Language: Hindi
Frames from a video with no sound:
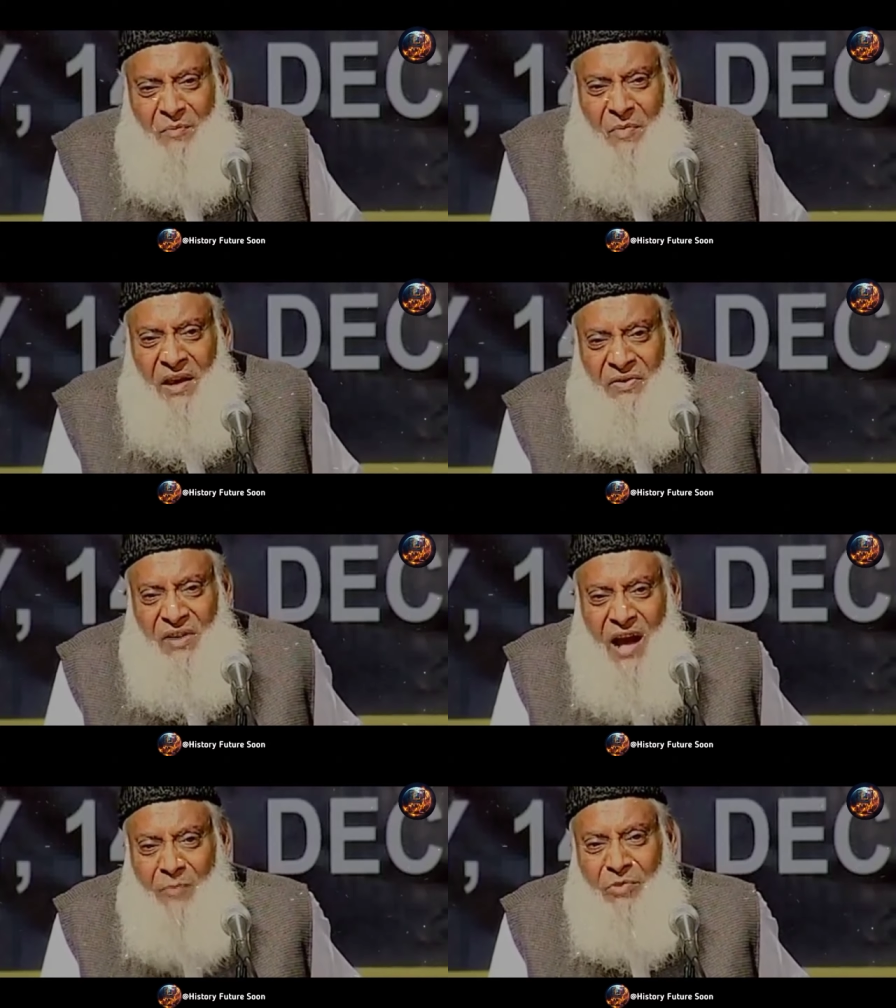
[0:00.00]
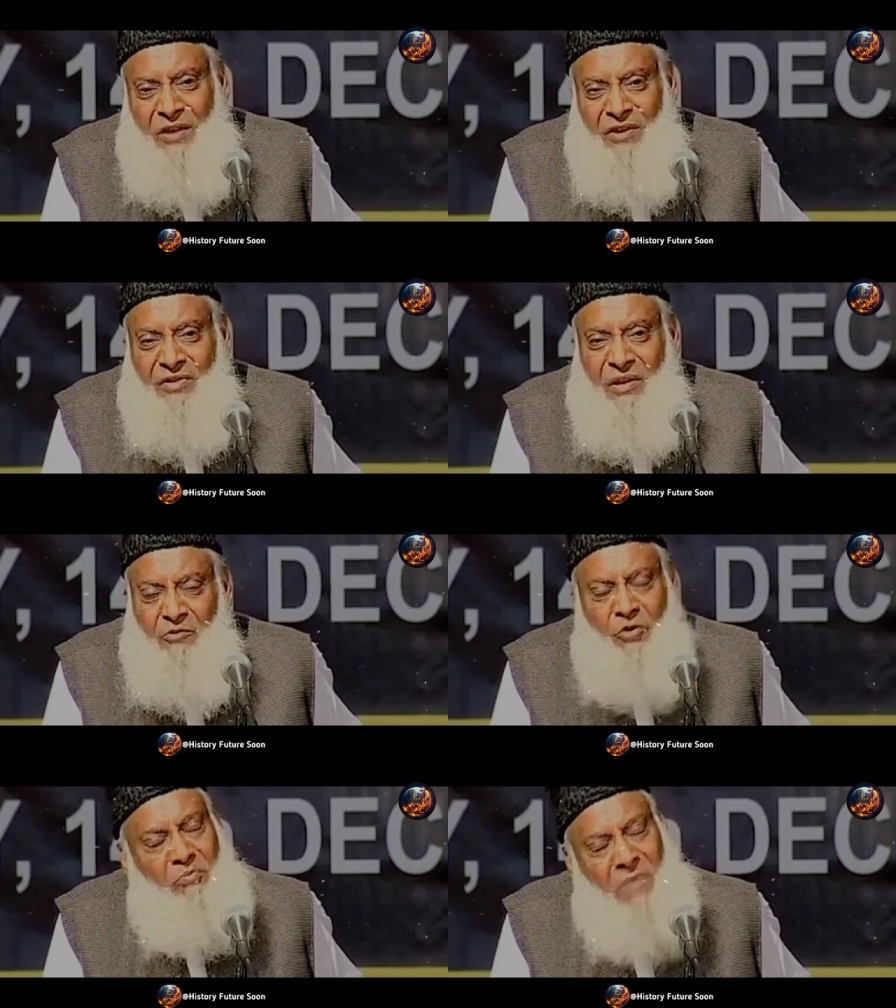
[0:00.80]
जहन में इस्लाम का
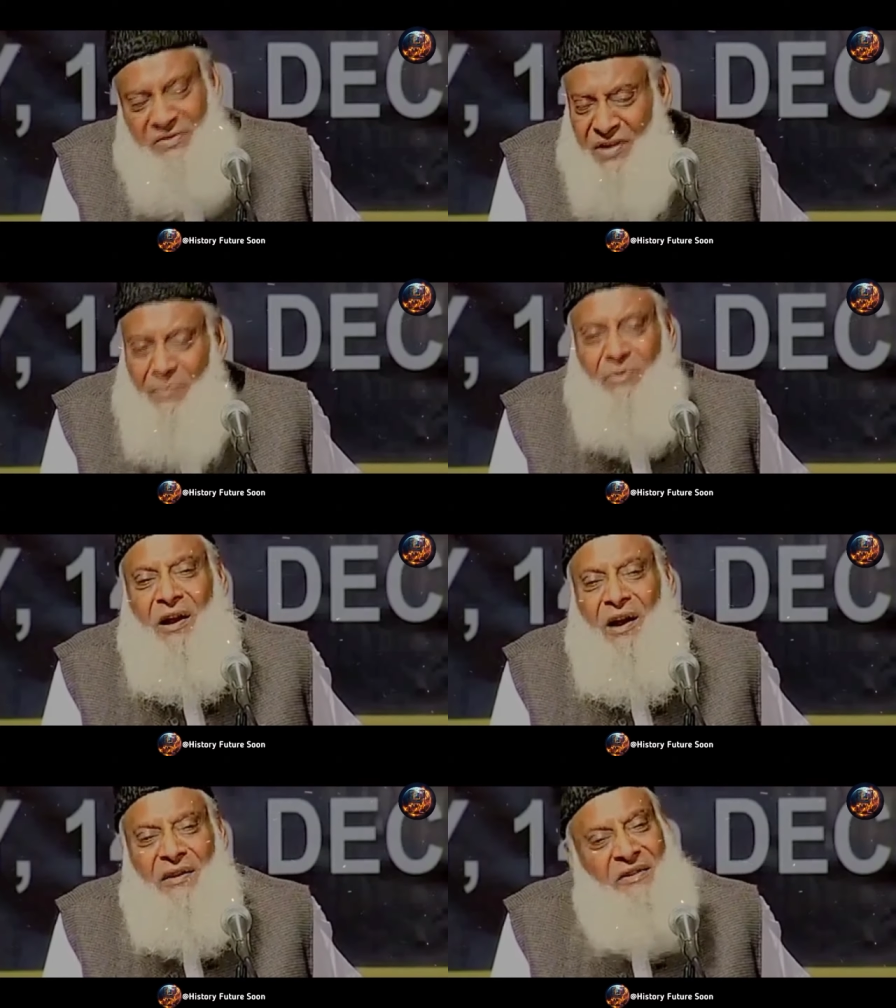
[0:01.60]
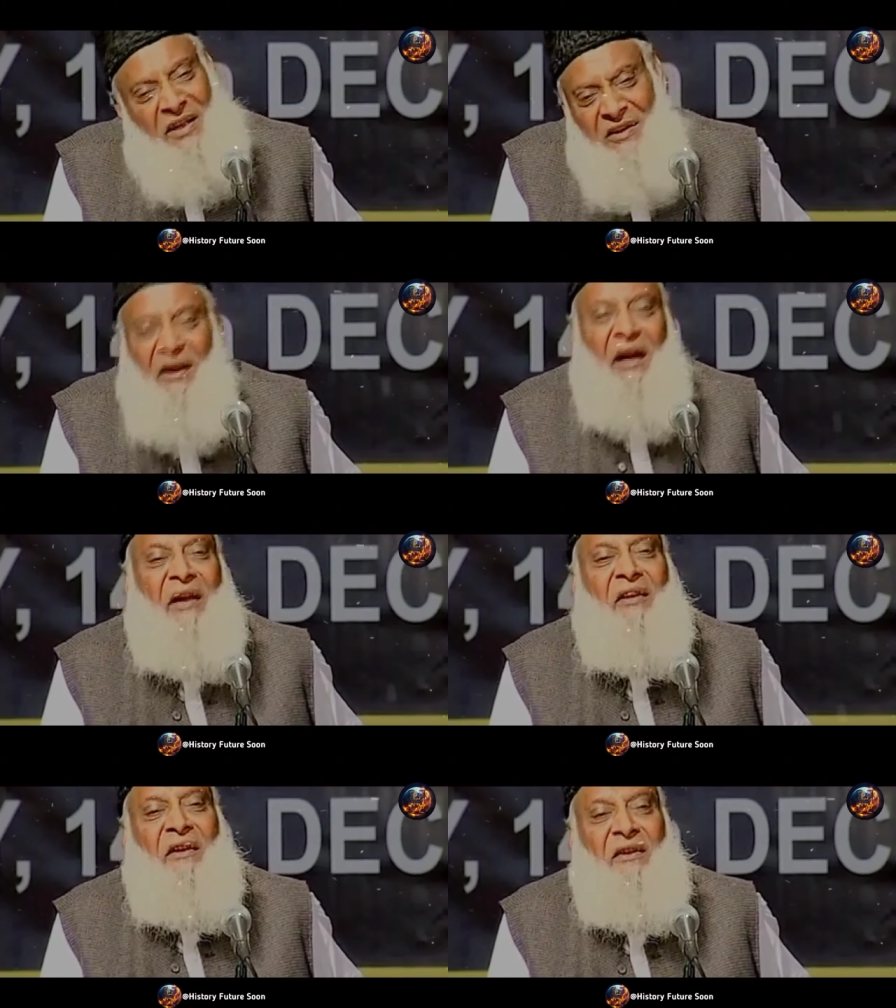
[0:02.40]
तस्वुर मजहब का है दीन का
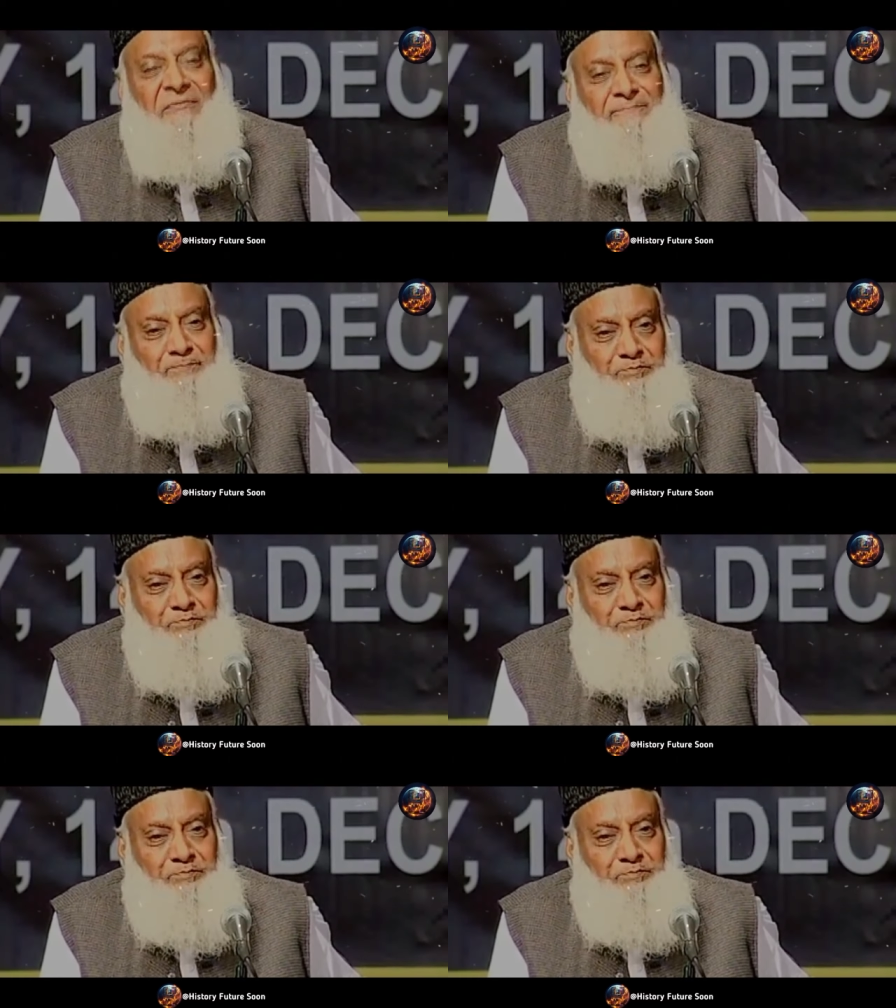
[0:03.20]
है ही नहीं